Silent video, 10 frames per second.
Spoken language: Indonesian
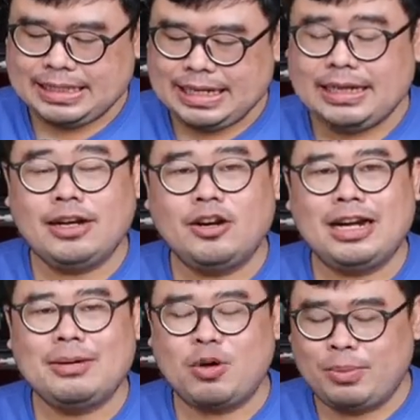nanti kalau
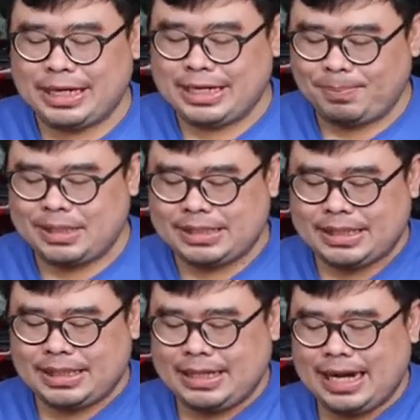kalian mau menginap di
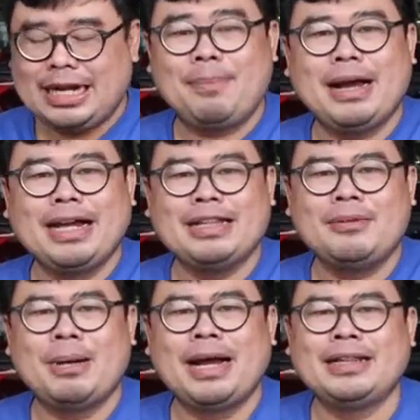sini ada
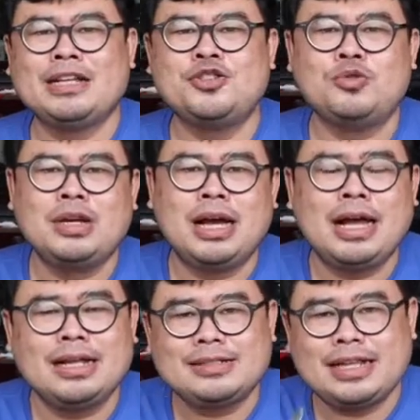paketan-paketan
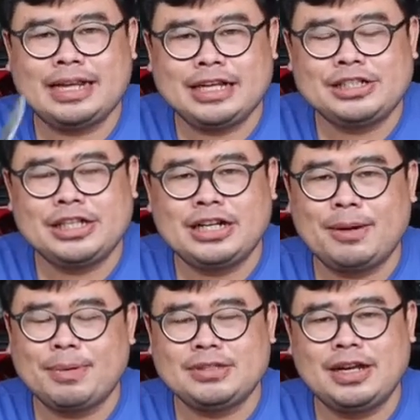juga staycation
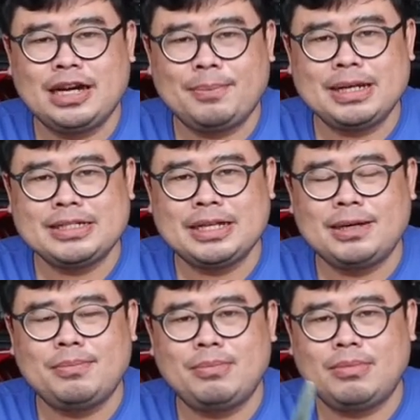apa segala macam